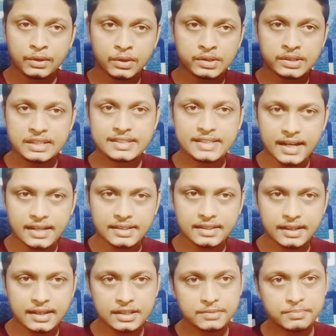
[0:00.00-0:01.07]
तो जिस तरह
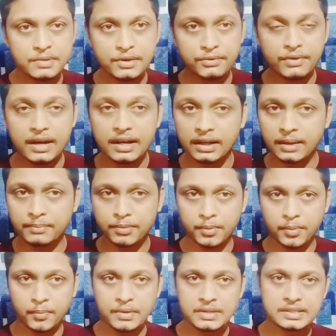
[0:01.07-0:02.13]
से कश्मीर फाइल का
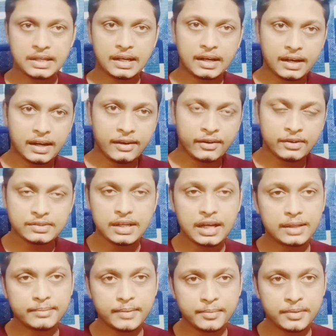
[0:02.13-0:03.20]
परफॉर्मेंस चल रहा है और
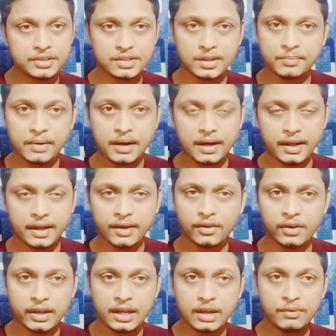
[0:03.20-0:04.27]
साथ में बच्चन पांडे है
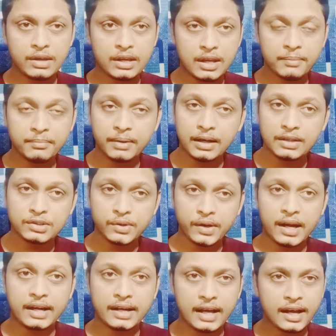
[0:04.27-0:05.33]
और एक वीक के बाद जो
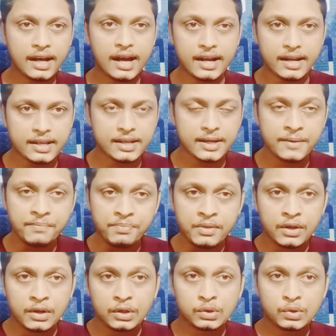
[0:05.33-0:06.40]
है अटैक आ रही है
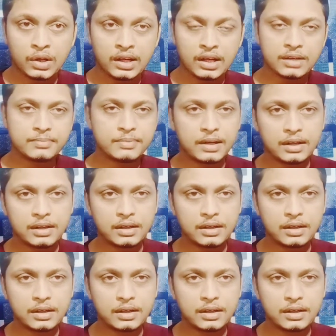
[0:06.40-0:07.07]
तो लगभग